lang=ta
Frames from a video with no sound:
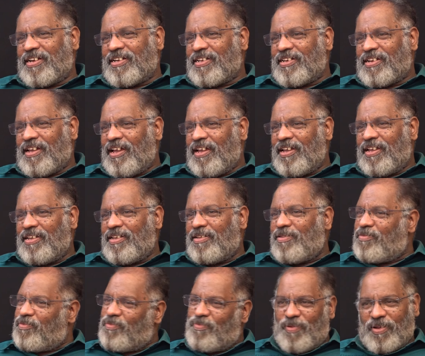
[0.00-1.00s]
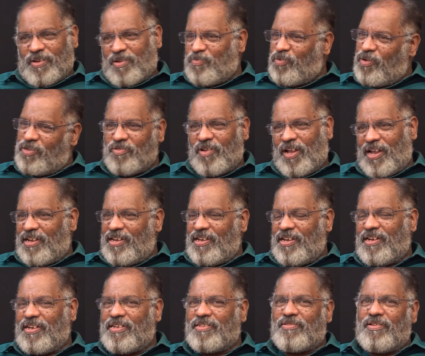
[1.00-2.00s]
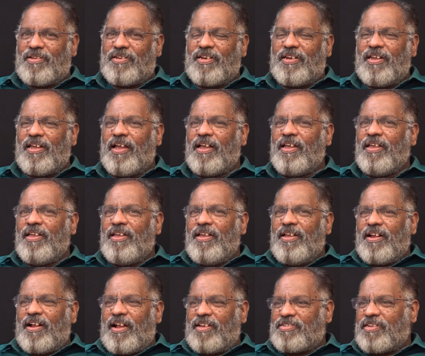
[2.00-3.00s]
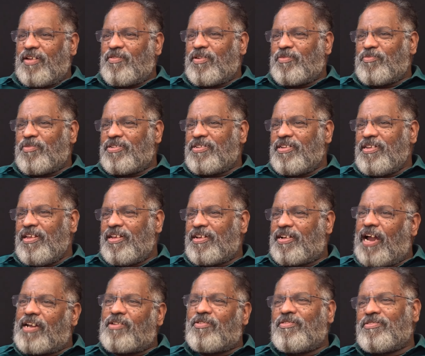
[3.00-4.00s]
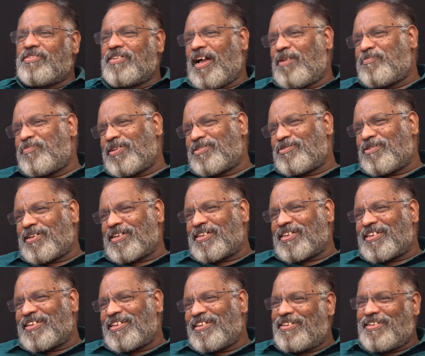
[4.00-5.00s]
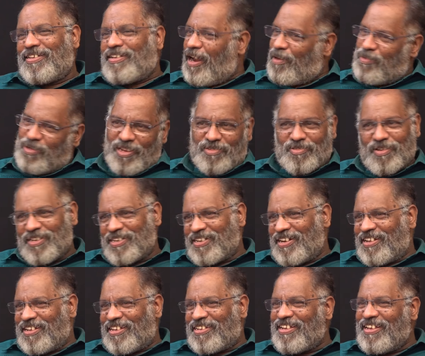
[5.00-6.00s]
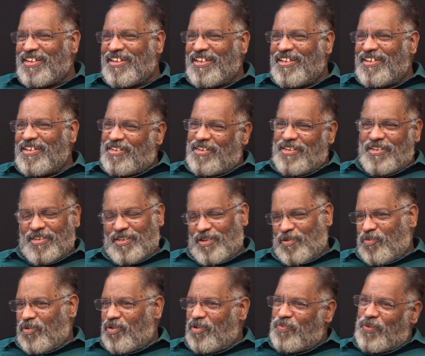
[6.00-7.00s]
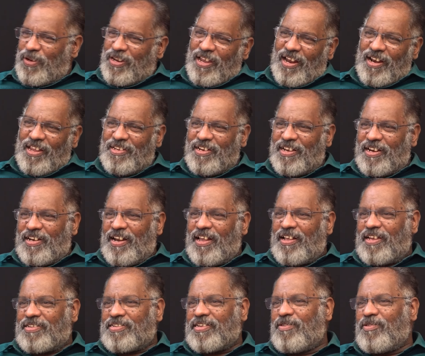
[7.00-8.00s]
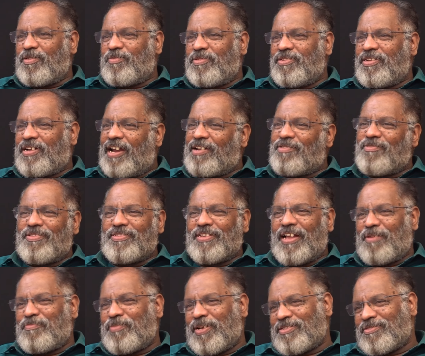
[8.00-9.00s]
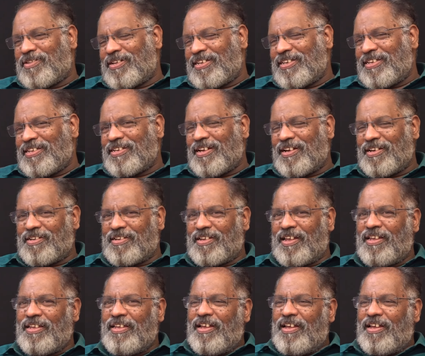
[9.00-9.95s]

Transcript: கேட்டிங்கன்னா பர பொதுவாக என்ன சொல்லிக்கணும்னா கஷ்டம் வரும்போது கடவுள் வந்து காப்பாற்றுவார் அப்படி தான் சொல்லியிருக்கிறாங்க இது எவ்வளோ பெரிய ஆளாக வந்து கேட்டால் கஷ்டம் வரும்போது கடவுள் வந்து காப்பாற்றுவார் அப்படின்னா